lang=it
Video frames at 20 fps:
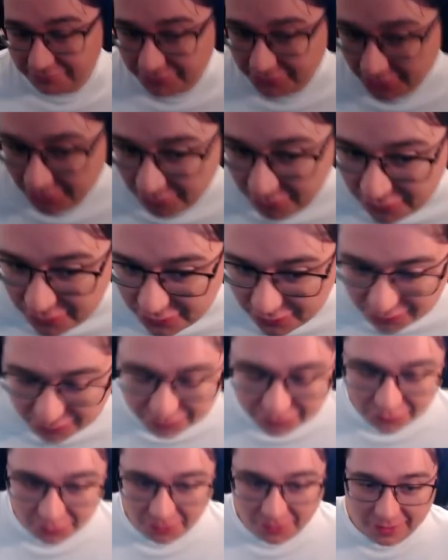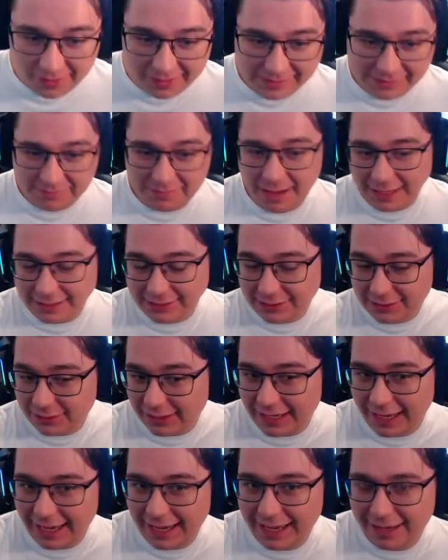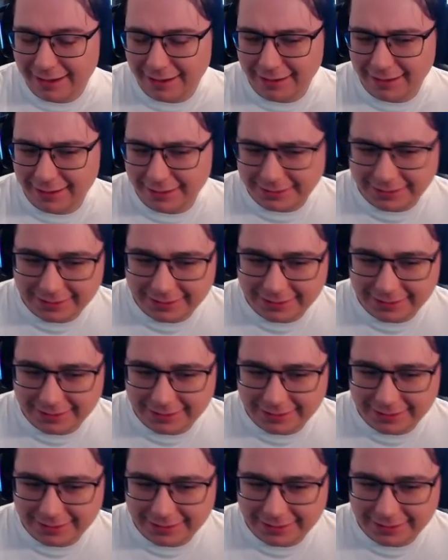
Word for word: c'è un gufo, immagino che uh,